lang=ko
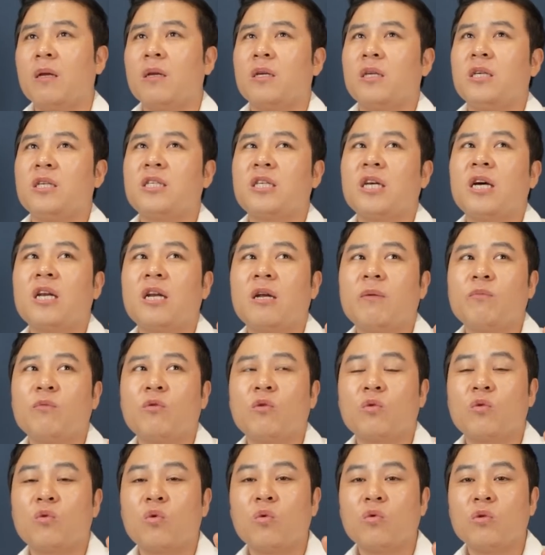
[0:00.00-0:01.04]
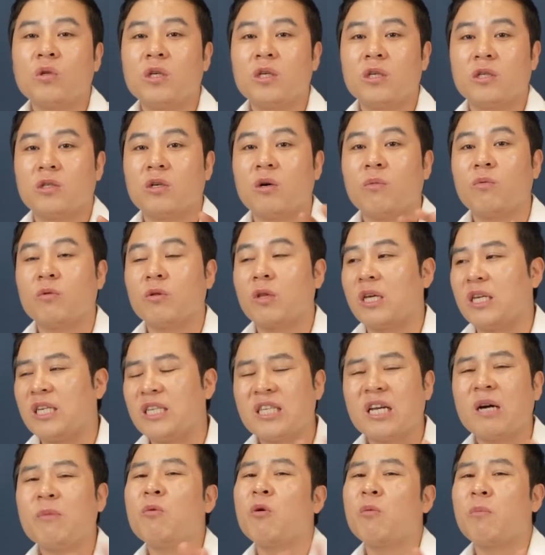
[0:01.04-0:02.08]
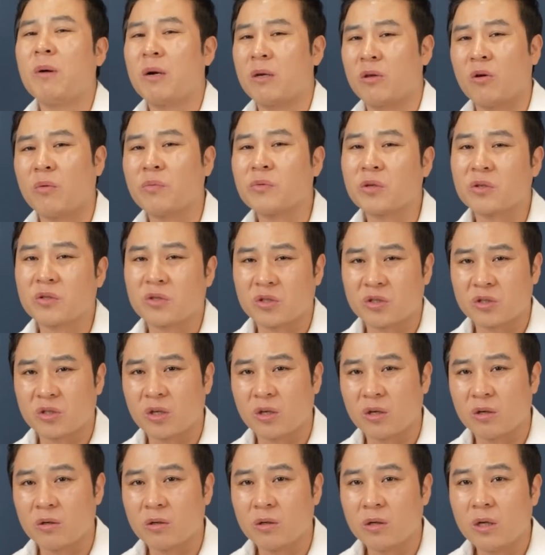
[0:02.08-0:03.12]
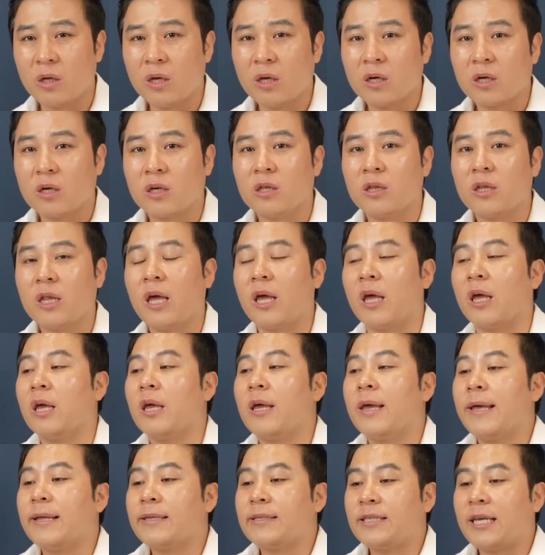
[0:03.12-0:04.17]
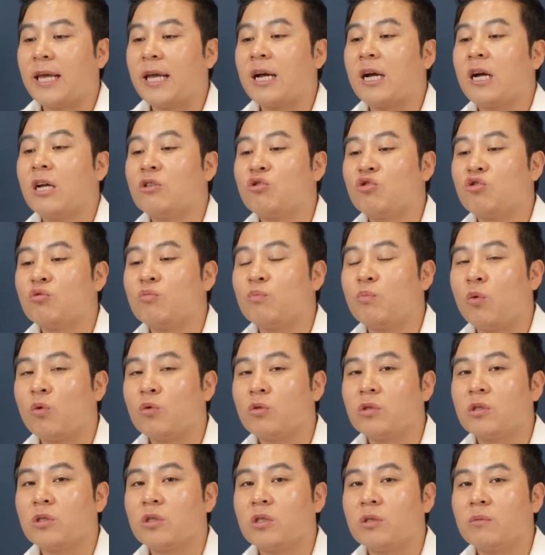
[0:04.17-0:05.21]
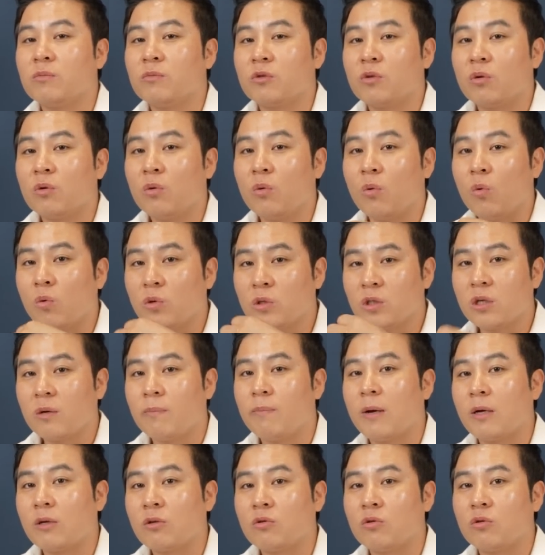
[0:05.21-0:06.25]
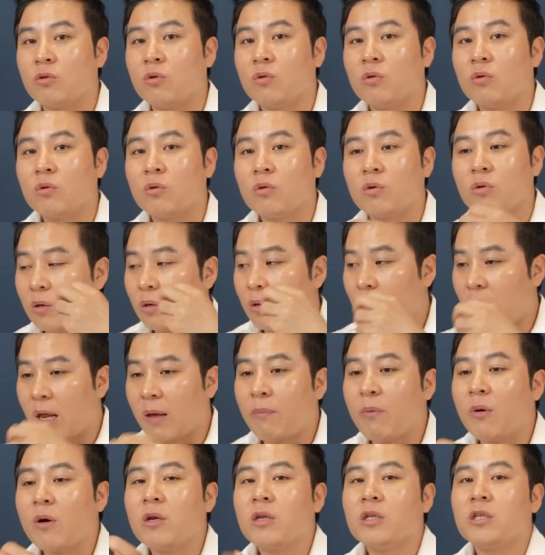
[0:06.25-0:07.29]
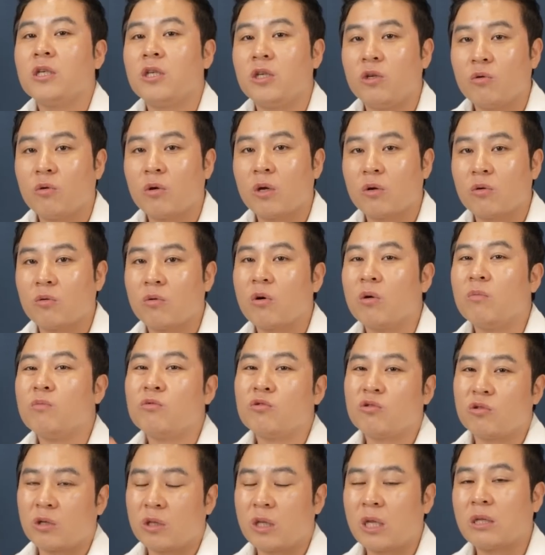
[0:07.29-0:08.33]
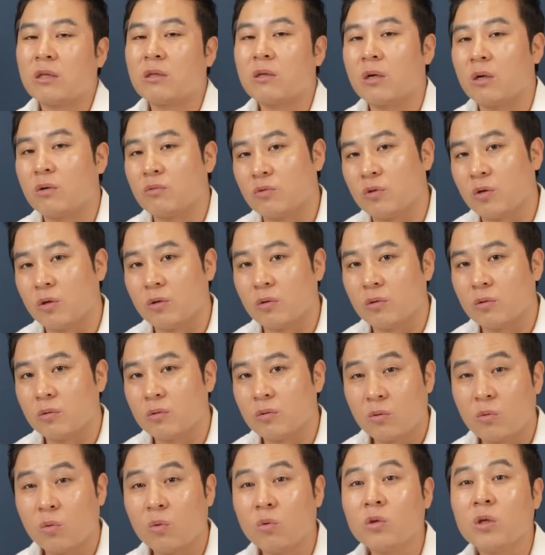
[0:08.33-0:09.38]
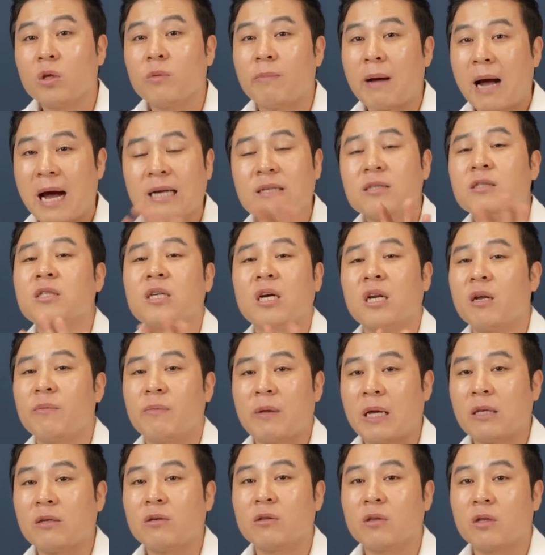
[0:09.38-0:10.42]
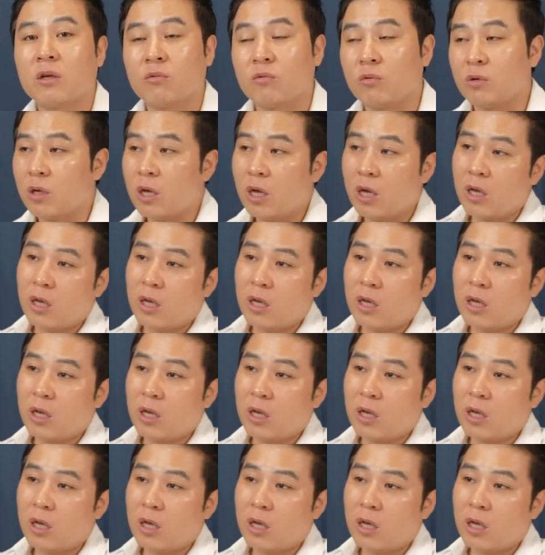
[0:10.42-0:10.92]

이 사람도 돈이 저보다 2, 3억밖에 없었었어요. 근데 제가 준 보증금으로 5천만 원으로 레버리지를 이용해서 건물주가 됐더라고요. 돈이 많은 사람이 아니었다고요.